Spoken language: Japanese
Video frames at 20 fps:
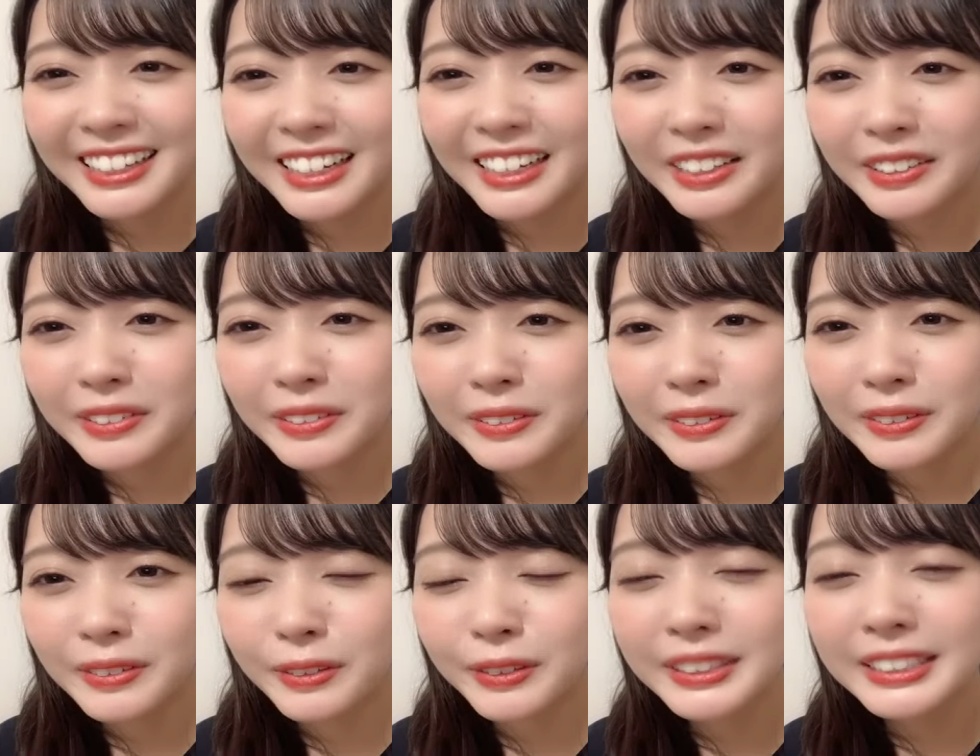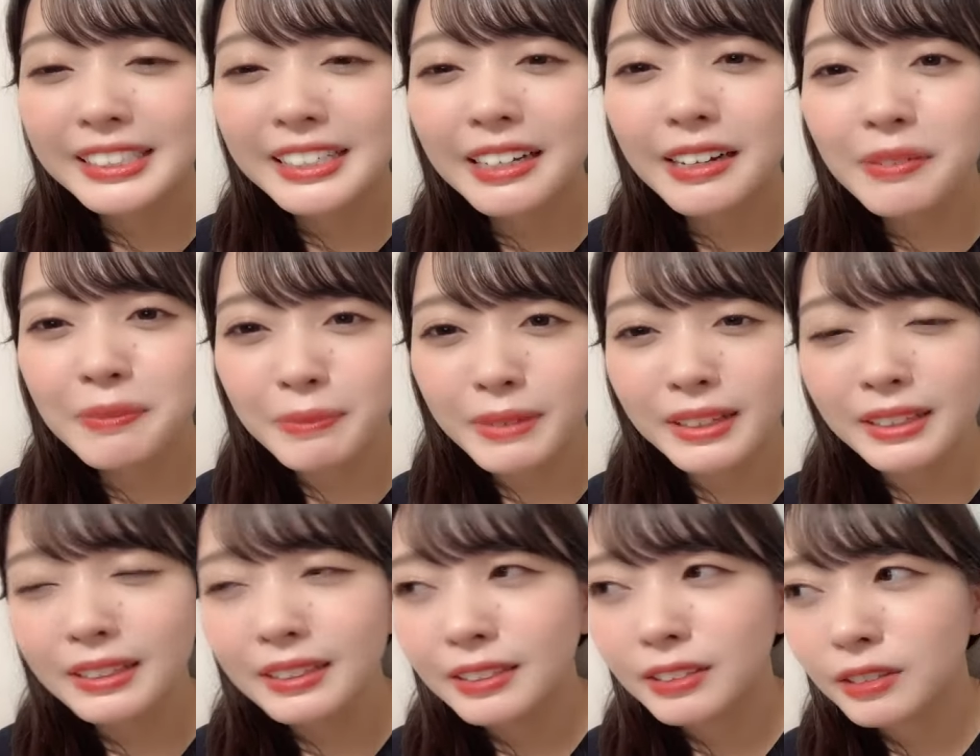あの5時間
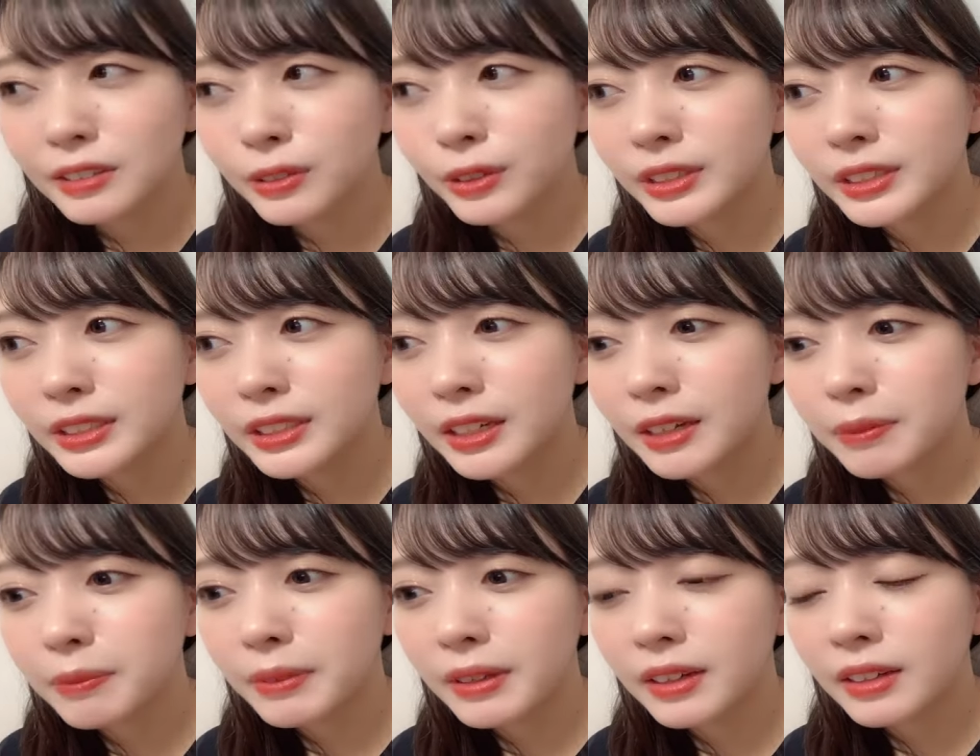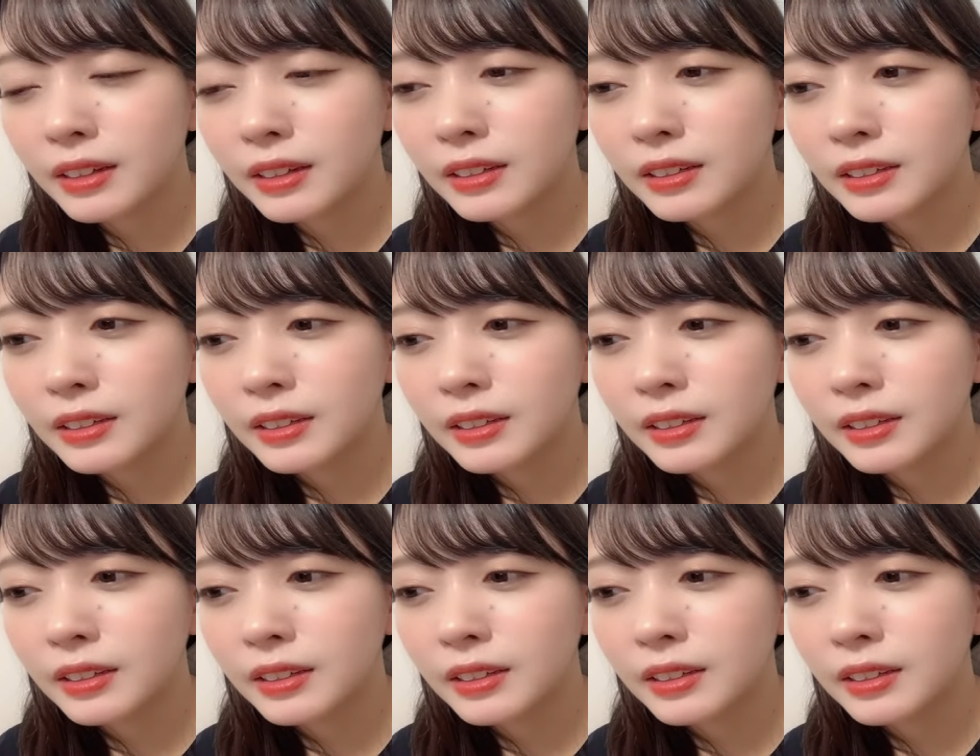目5時間目が